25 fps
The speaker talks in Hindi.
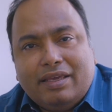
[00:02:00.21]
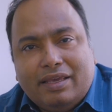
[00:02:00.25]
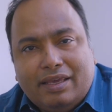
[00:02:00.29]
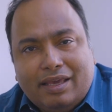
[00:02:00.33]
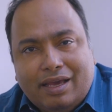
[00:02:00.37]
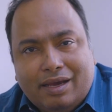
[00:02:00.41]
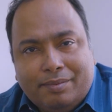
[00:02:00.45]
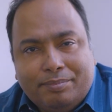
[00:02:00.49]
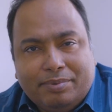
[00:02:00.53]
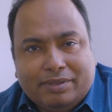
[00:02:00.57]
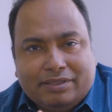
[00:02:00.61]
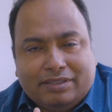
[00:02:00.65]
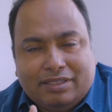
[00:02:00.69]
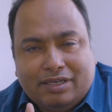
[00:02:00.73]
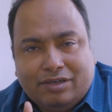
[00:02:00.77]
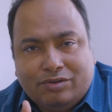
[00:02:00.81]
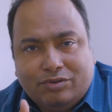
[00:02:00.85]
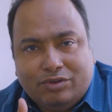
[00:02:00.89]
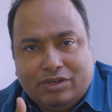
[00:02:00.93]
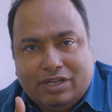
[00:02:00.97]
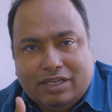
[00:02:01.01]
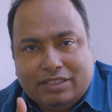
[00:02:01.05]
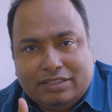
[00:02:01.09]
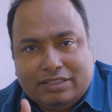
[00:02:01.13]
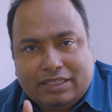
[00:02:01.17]
क्या पता
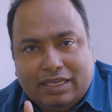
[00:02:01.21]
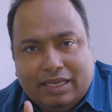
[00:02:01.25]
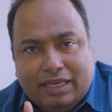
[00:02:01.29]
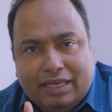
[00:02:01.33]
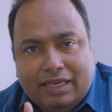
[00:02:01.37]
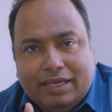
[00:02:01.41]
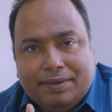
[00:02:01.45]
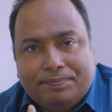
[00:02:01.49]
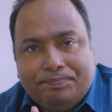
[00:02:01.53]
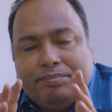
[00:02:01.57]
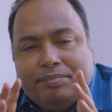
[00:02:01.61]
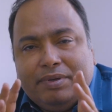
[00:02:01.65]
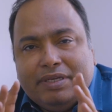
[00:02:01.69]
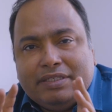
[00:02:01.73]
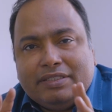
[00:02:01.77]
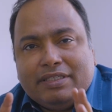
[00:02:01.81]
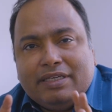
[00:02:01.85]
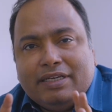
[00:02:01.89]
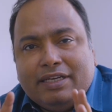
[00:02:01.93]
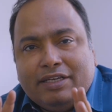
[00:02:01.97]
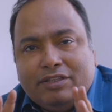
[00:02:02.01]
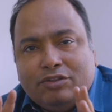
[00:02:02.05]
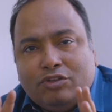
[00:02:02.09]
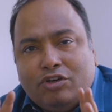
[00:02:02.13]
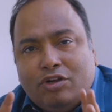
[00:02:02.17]
होना चाहिए
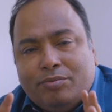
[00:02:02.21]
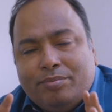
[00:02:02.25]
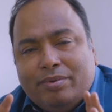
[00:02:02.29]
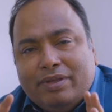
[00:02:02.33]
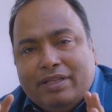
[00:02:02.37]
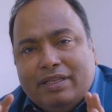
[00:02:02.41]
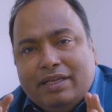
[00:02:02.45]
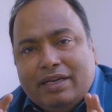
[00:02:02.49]
पेशेंट के तौर पे